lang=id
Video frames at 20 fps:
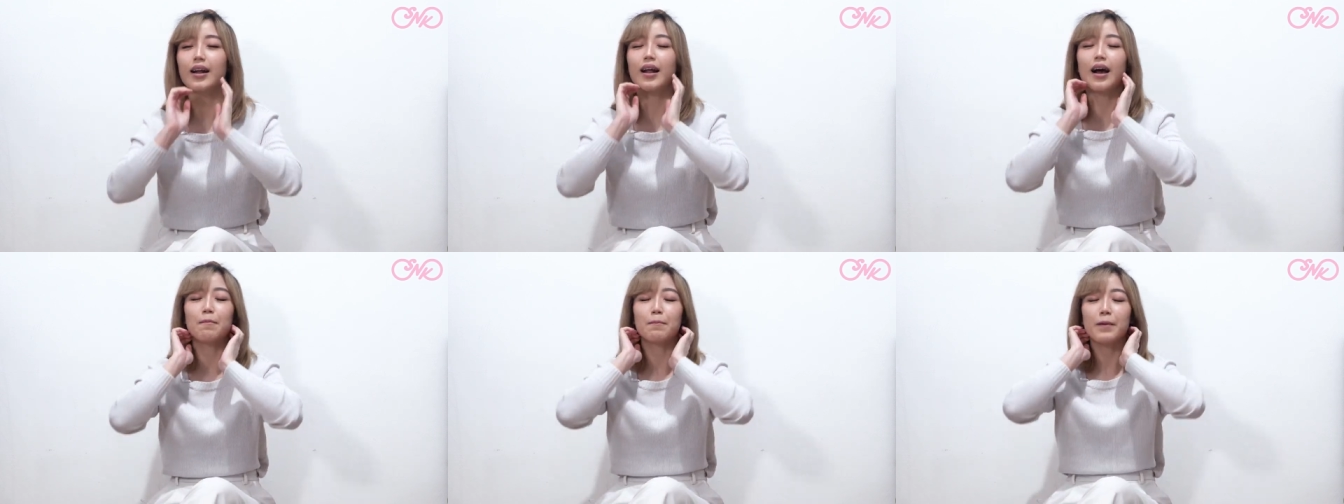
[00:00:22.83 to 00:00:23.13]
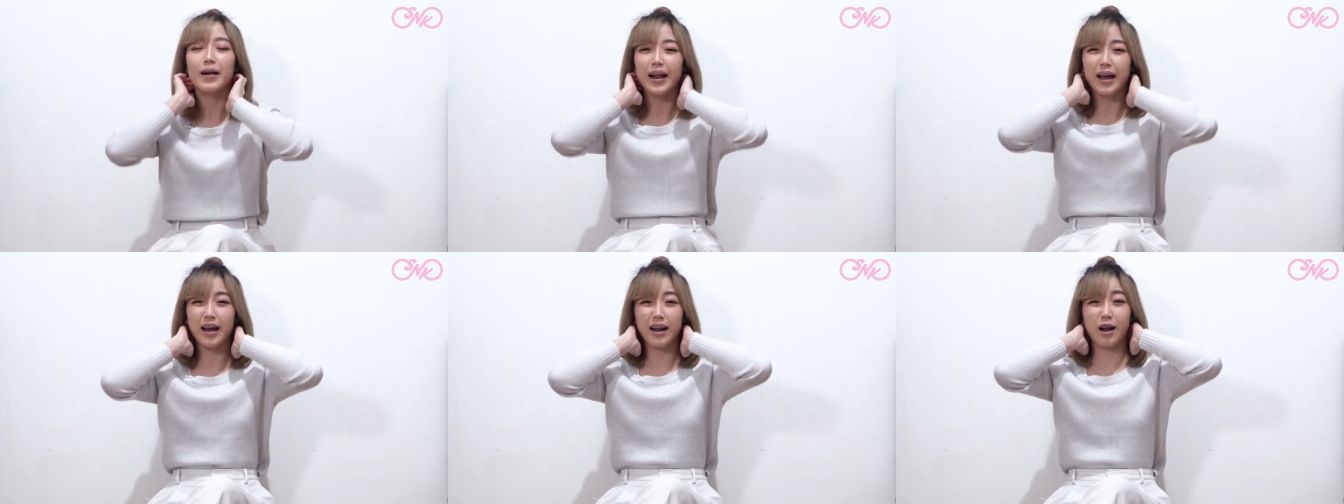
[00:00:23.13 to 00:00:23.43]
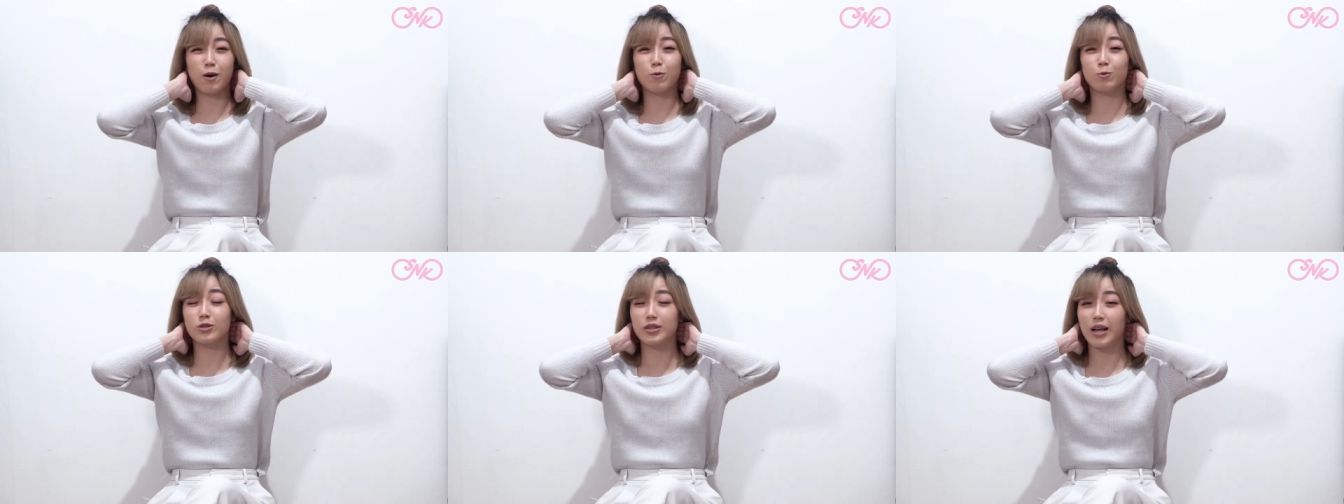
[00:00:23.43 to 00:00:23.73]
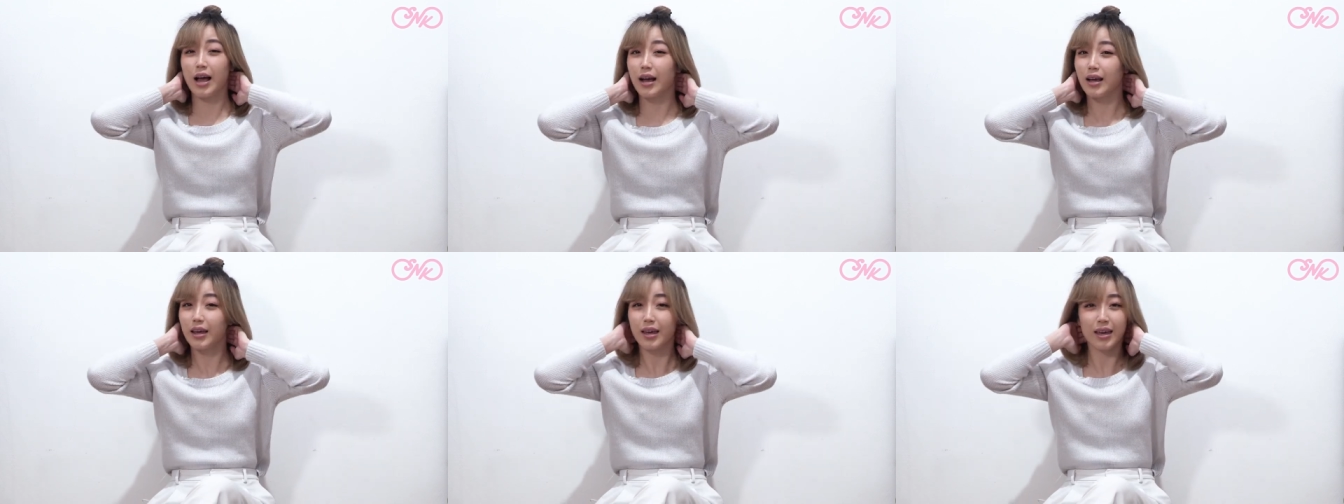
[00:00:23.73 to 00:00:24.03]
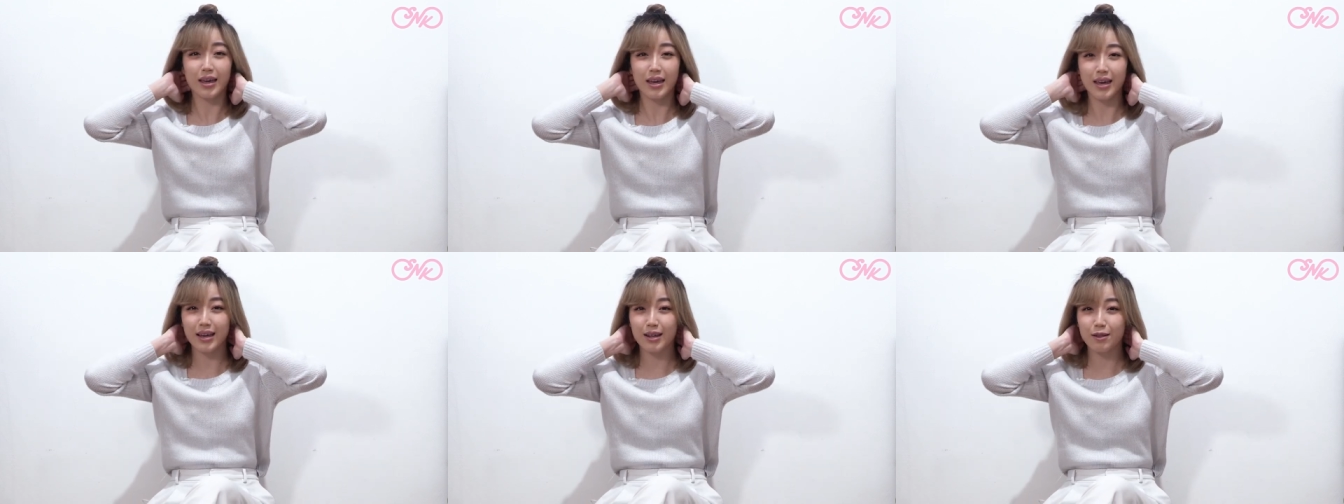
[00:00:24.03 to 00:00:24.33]
apa leher aku
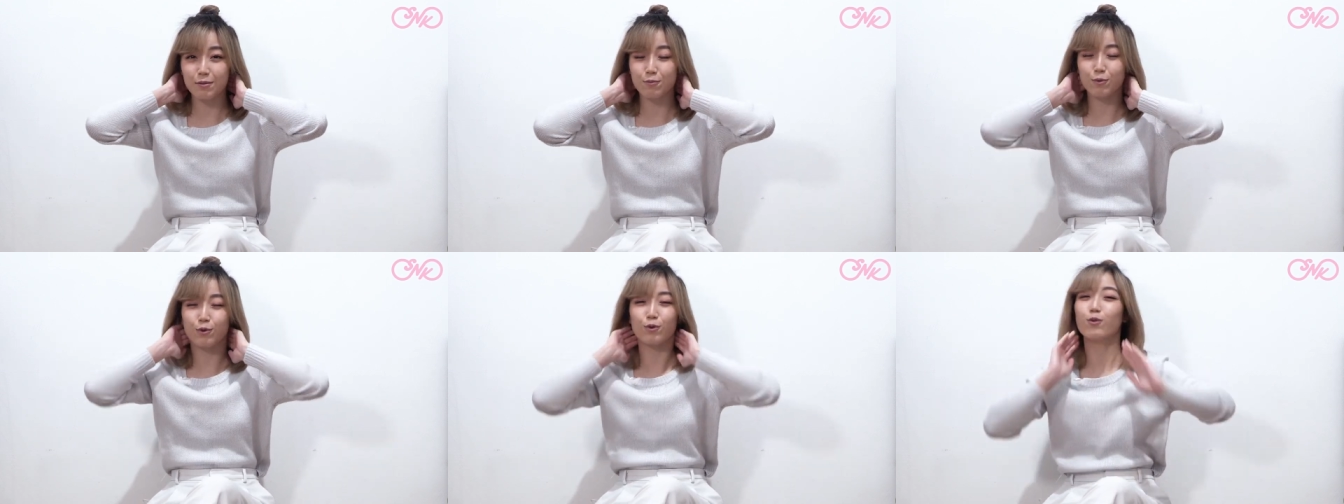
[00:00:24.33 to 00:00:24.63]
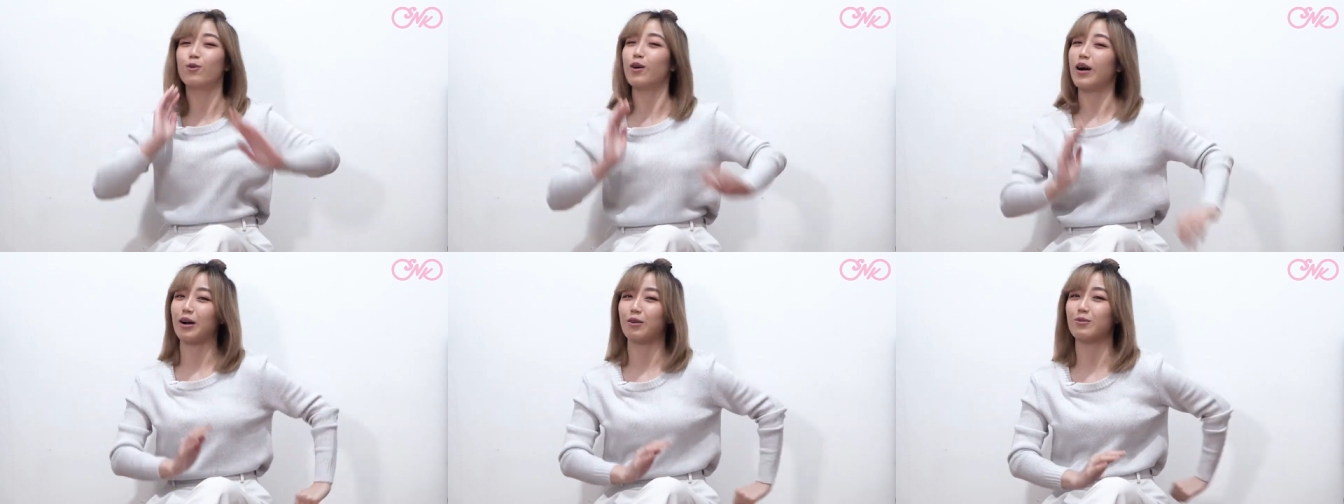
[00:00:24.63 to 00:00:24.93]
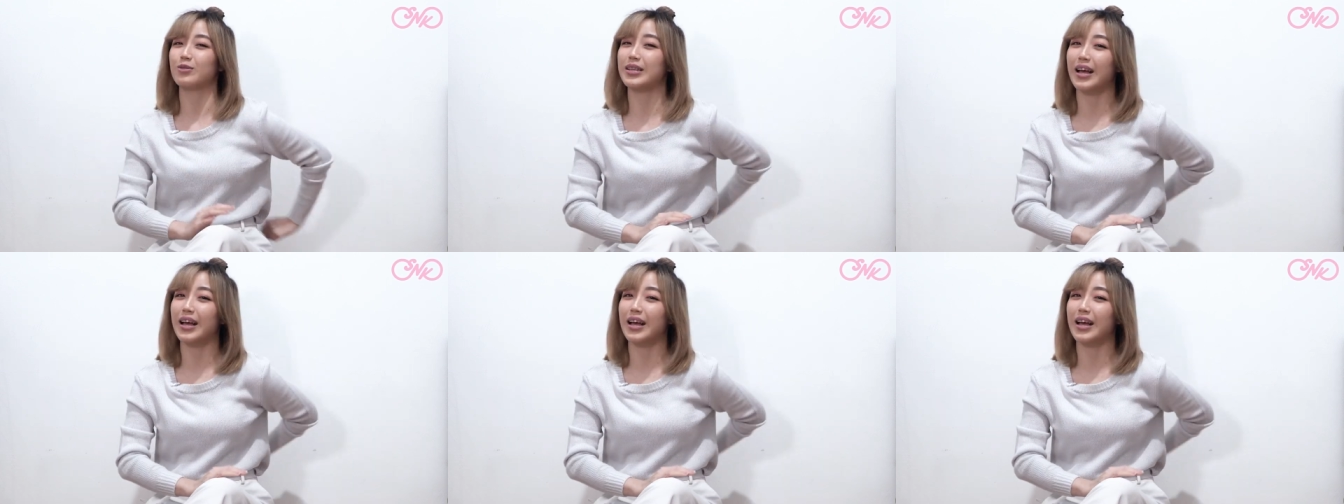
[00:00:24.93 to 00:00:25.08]
sakit punggung aku